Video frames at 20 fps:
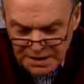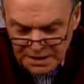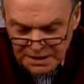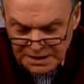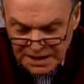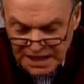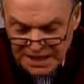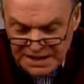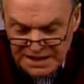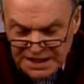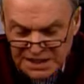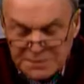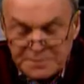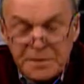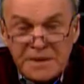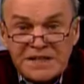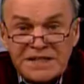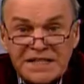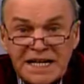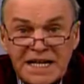qui a été
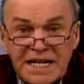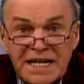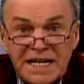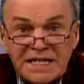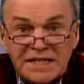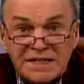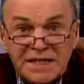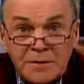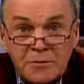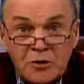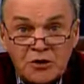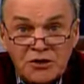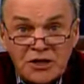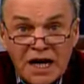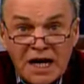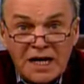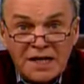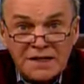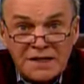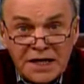spécialiste des
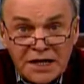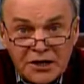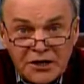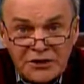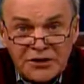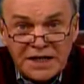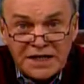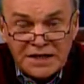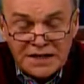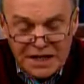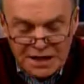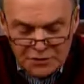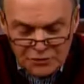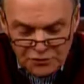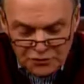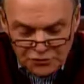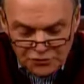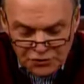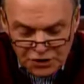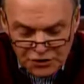moteurs, qui est retraité
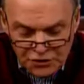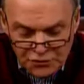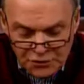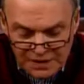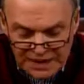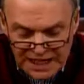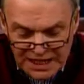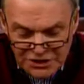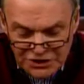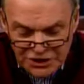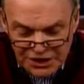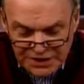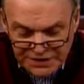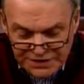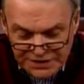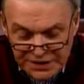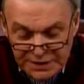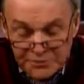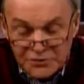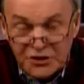aujourd'hui de la
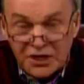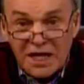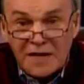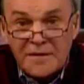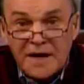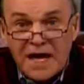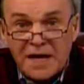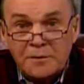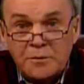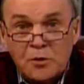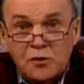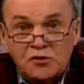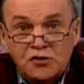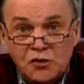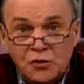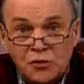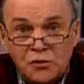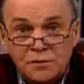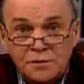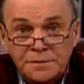GRC. Monsieur Lévesque,
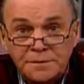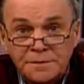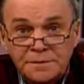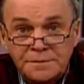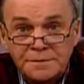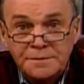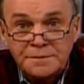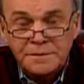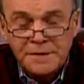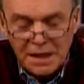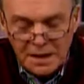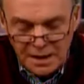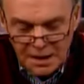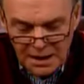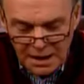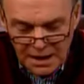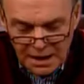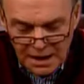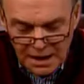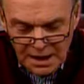bonjour. Bonjour, M.
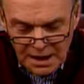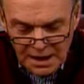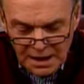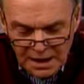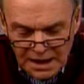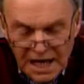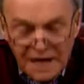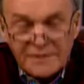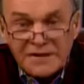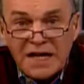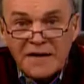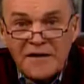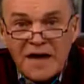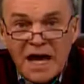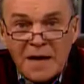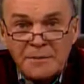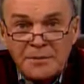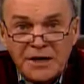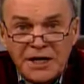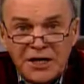Poirier. Quand vous avez
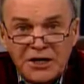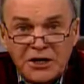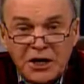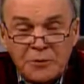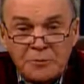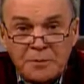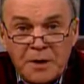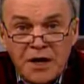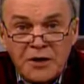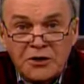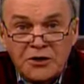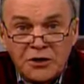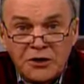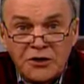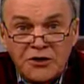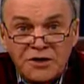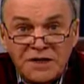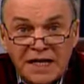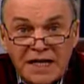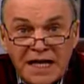appris que le
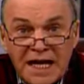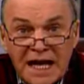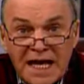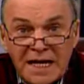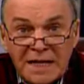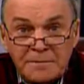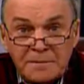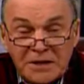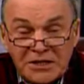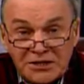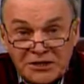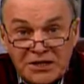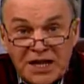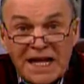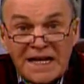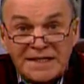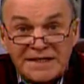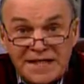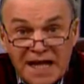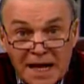bunker des Hells, parce que c'est
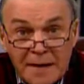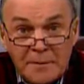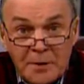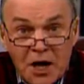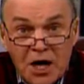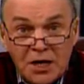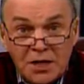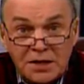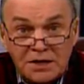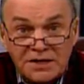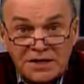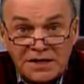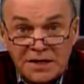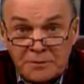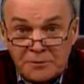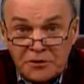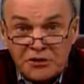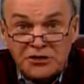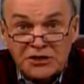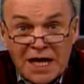un symbole, c'est
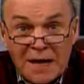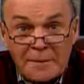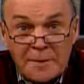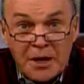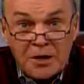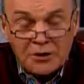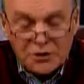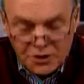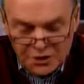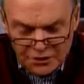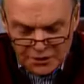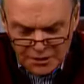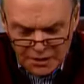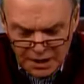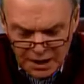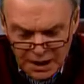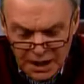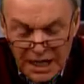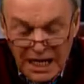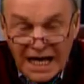plus qu'un bunker,
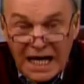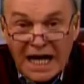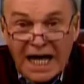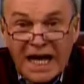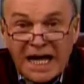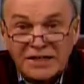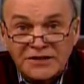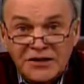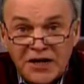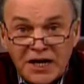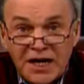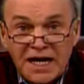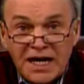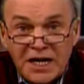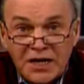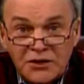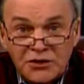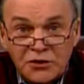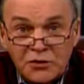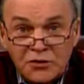à Sorel
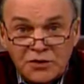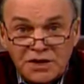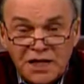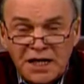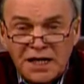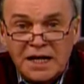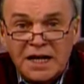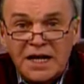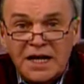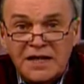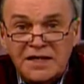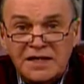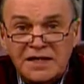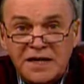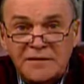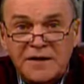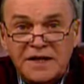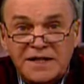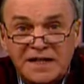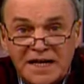a sauté, quelle a été
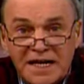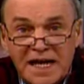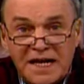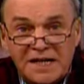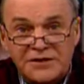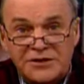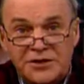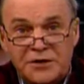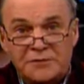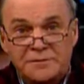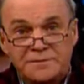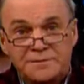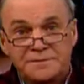votre réaction?